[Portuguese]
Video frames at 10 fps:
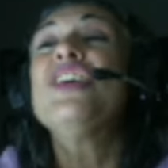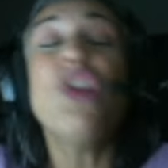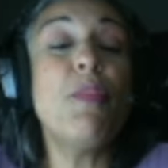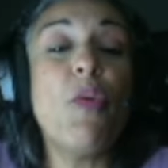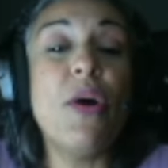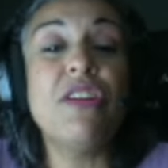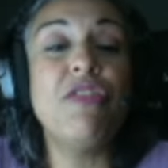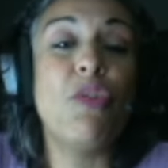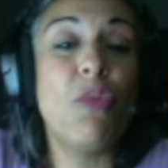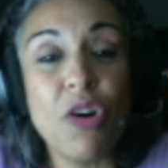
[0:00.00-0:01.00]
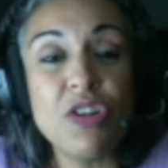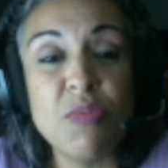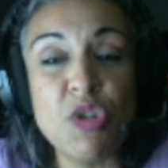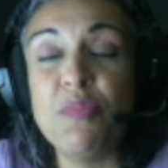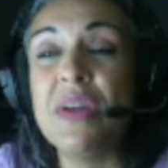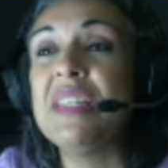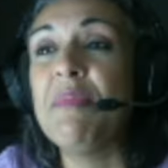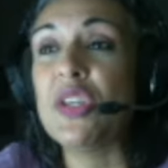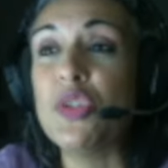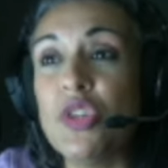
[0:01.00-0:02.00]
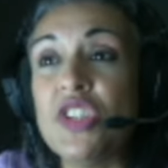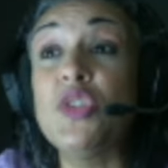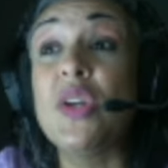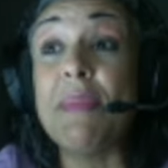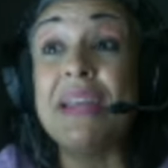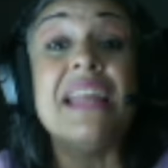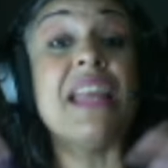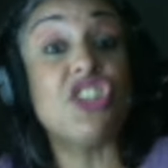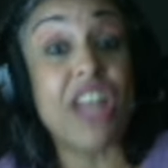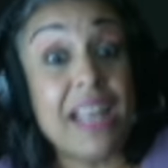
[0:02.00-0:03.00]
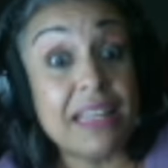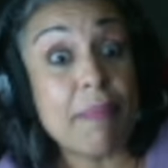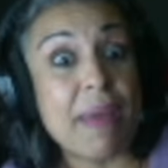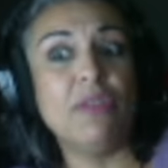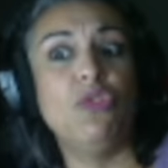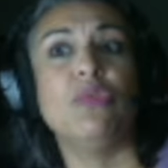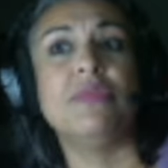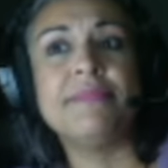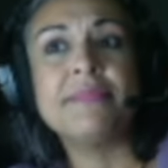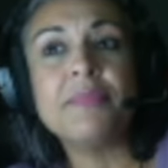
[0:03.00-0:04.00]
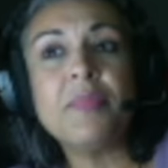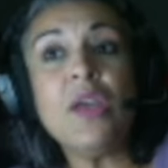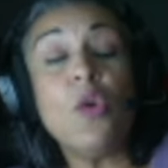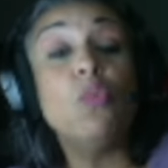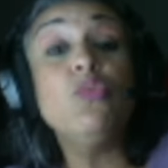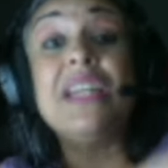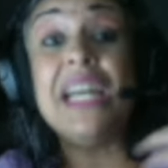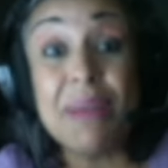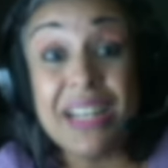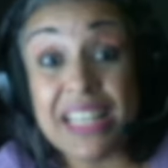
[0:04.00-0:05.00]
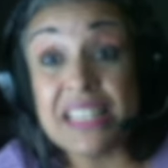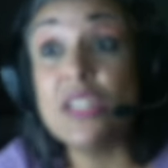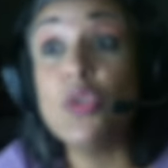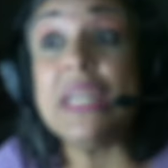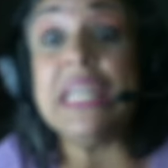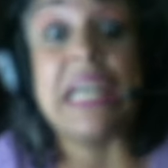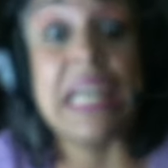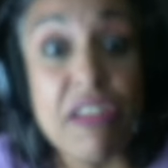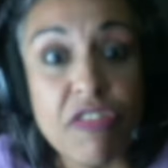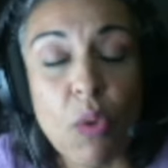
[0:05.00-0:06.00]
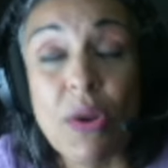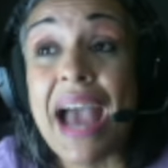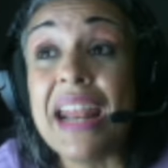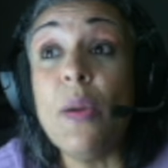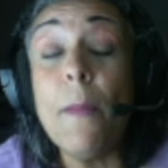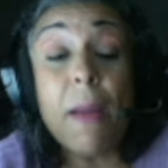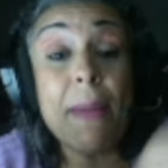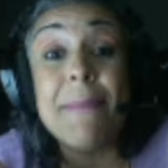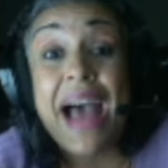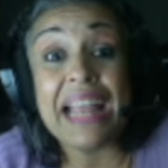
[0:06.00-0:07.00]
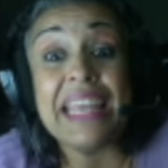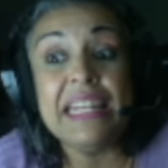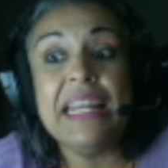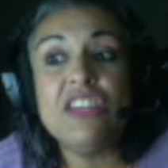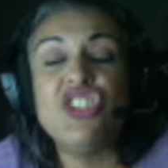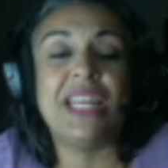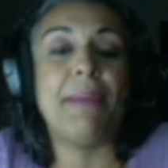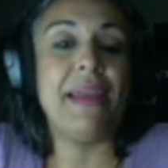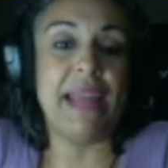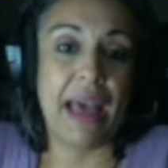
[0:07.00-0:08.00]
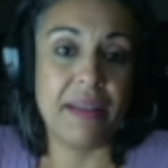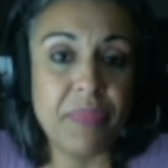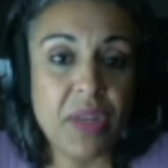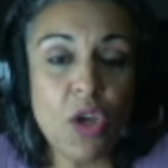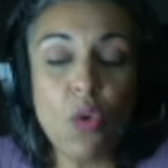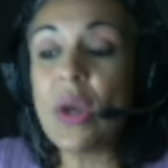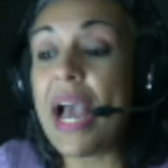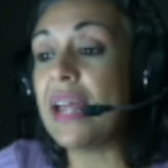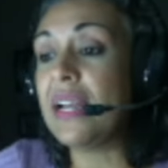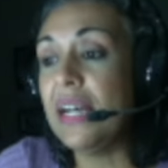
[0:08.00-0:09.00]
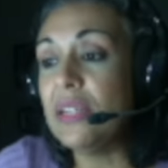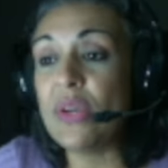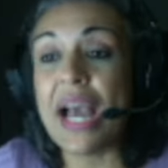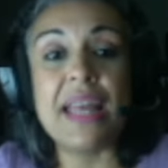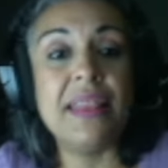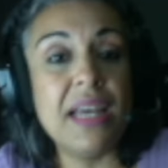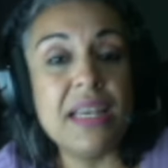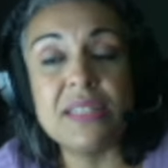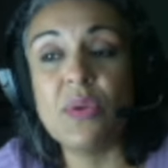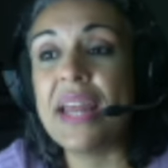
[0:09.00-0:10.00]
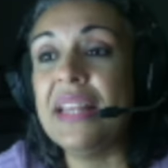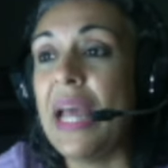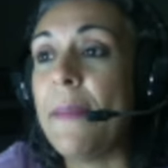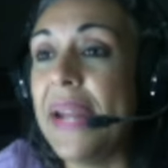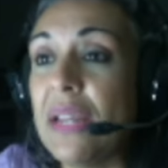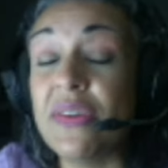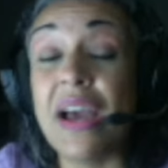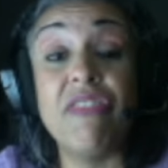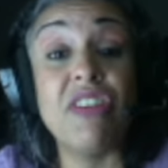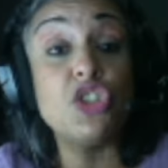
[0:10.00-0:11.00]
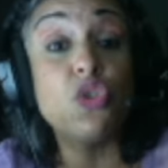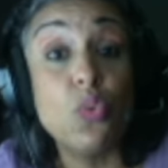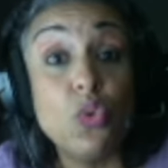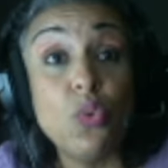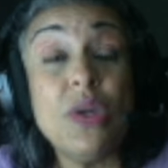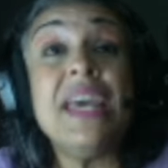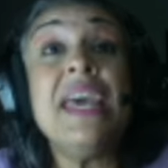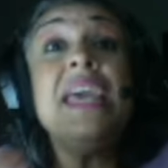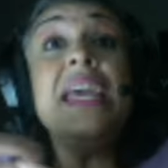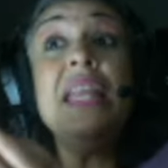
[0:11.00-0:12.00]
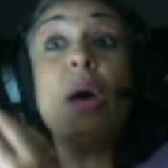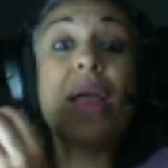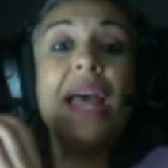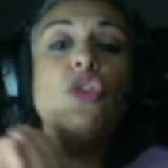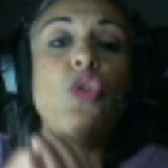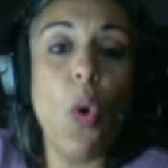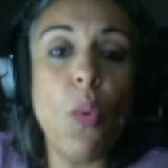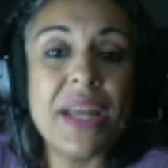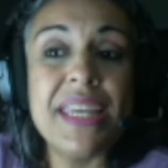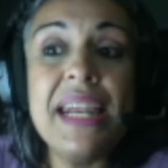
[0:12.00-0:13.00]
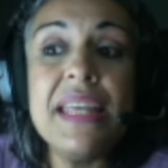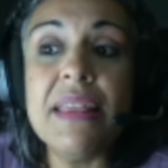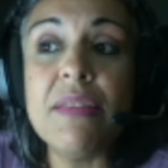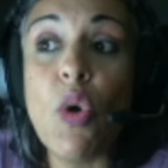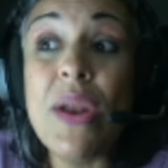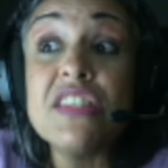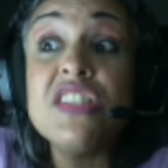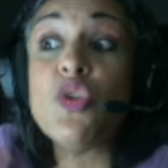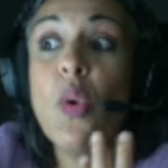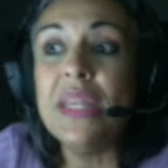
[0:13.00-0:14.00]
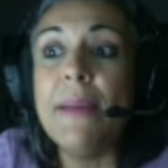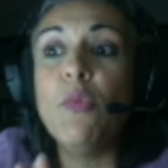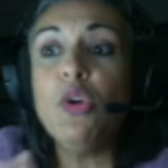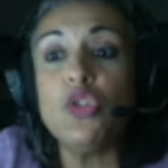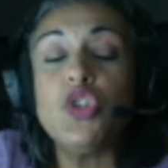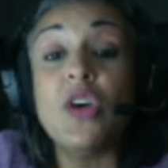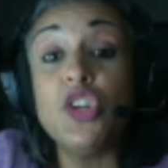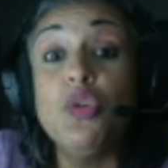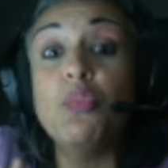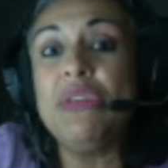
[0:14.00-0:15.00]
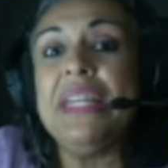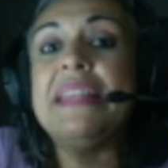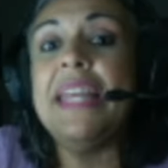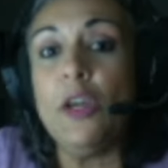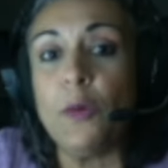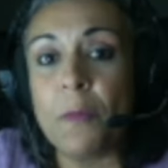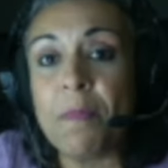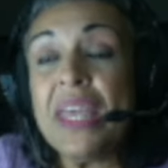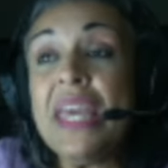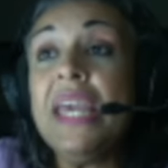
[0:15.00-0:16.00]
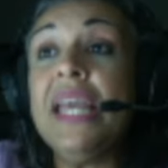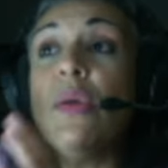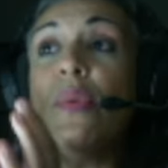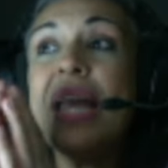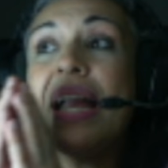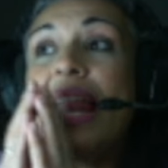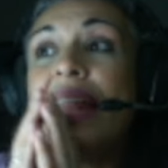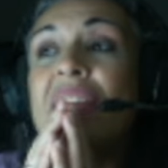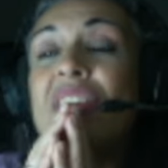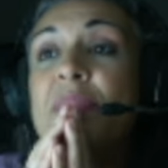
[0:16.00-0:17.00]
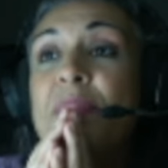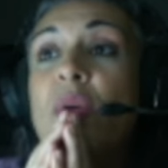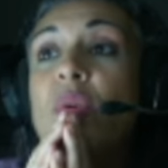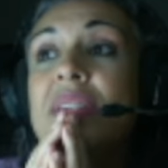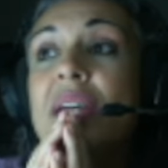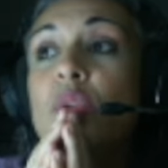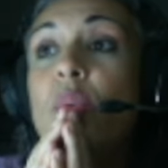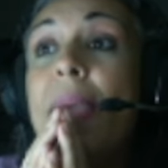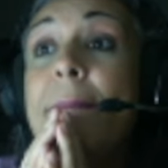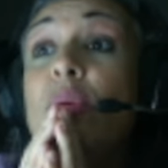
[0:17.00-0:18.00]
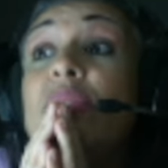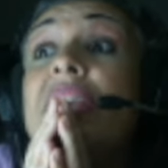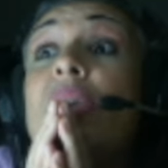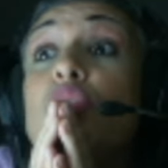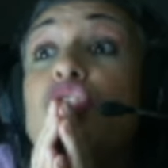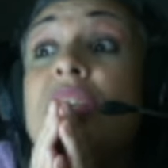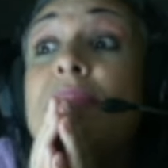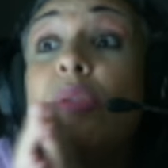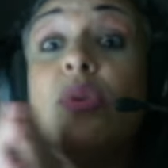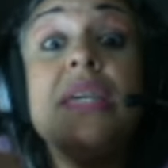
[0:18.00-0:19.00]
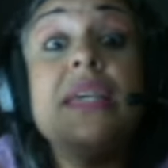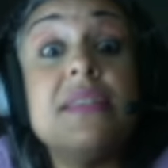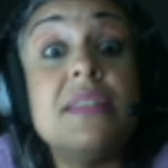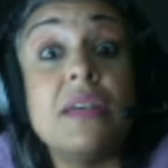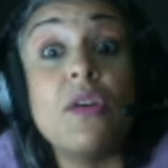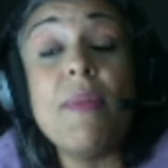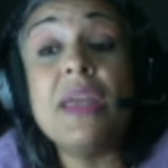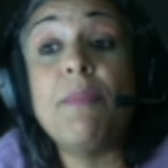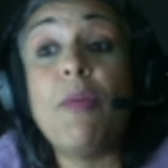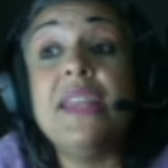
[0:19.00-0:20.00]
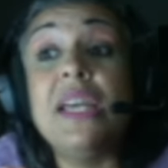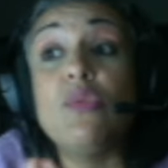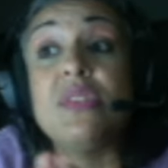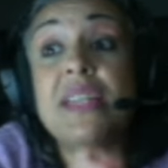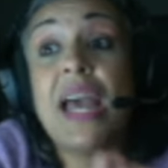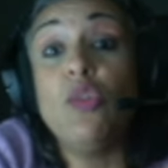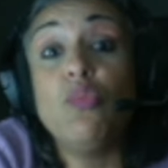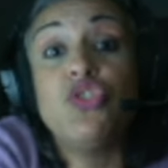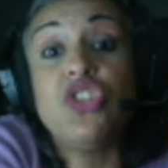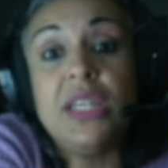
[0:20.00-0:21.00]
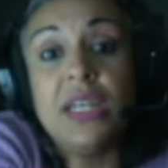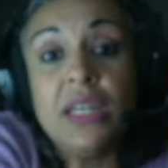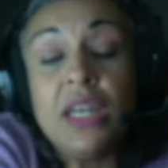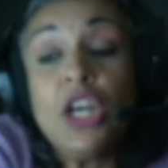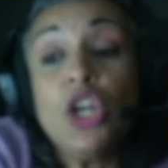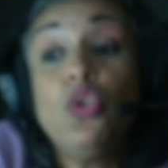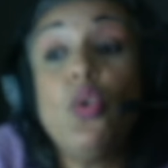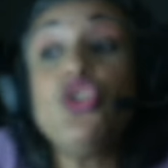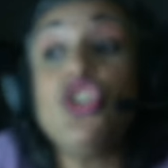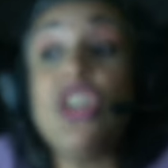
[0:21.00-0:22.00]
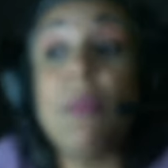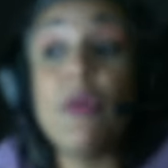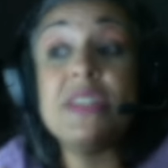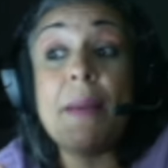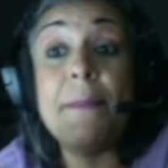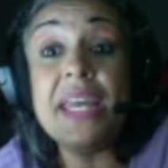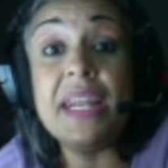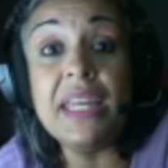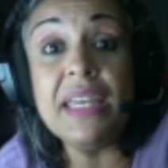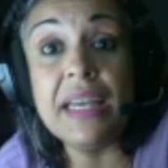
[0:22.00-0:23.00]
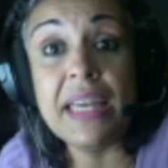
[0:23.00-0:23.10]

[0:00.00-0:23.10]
sobre o Wonderful World, as minhas primeiras impressões desse dorama que ainda está em andamento. Um drama que tem sido incrível. O cara não é uma máquina de trabalhar. O cara canta, o cara dança, o cara interpreta, o cara faz tudo. E não é à toa que ele coleciona muitos fãs no mundo inteiro. Então o que a galera estava se perguntando é: meu Deus, que maluquice! Como é que podem anunciar num dia, dois dias depois abrirem